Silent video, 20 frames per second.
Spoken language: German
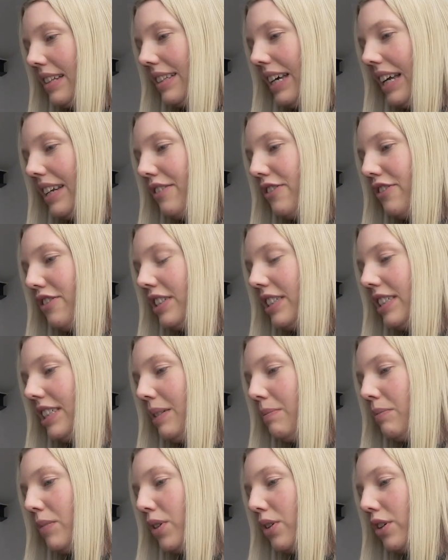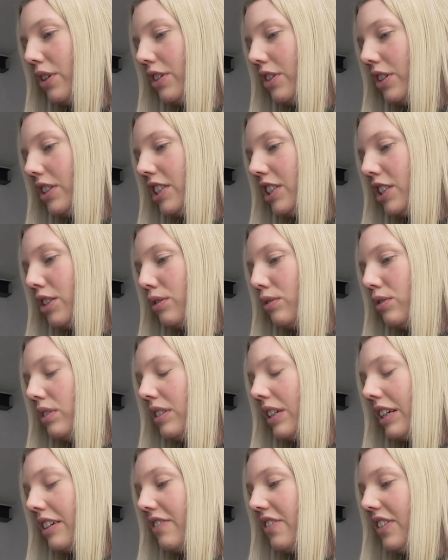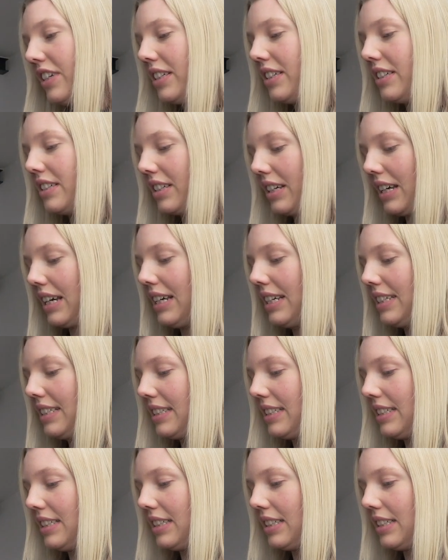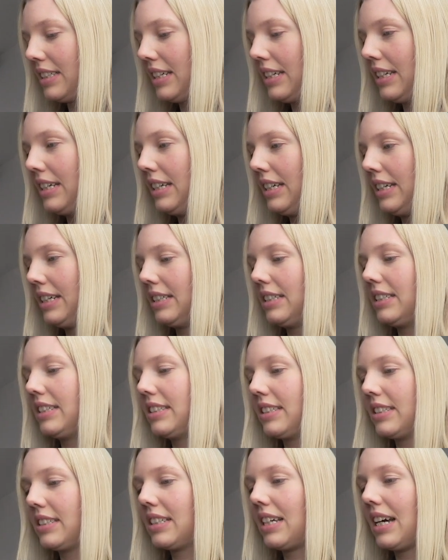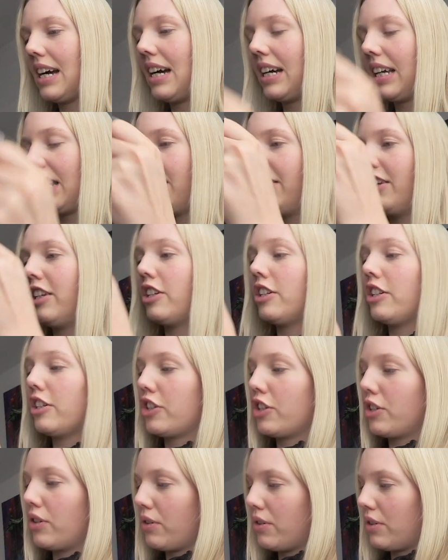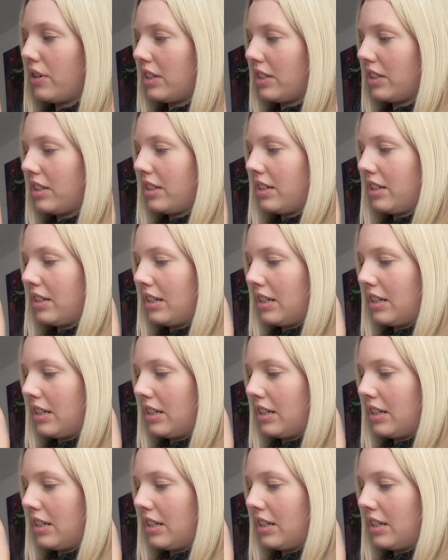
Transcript: Dann für 7,99 und 134 dieses Khaki-Shirt.